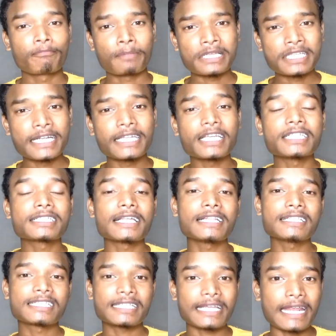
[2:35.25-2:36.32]

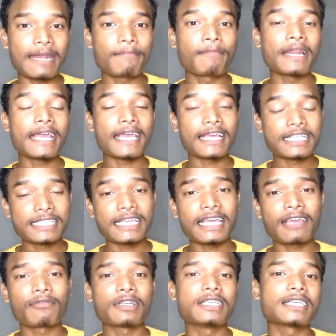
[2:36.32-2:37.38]
प्रेजेंटेशन स्क्रीन प्ले इसी
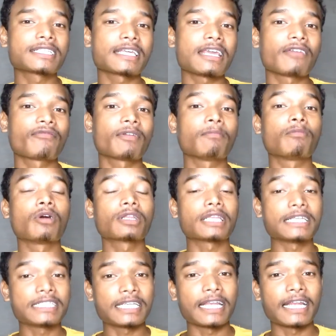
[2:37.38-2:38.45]
की वजह से ये फिल्म
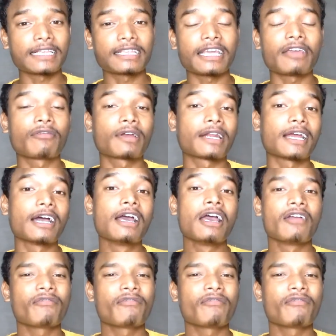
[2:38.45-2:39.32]
बहुत अच्छी लगती है वरना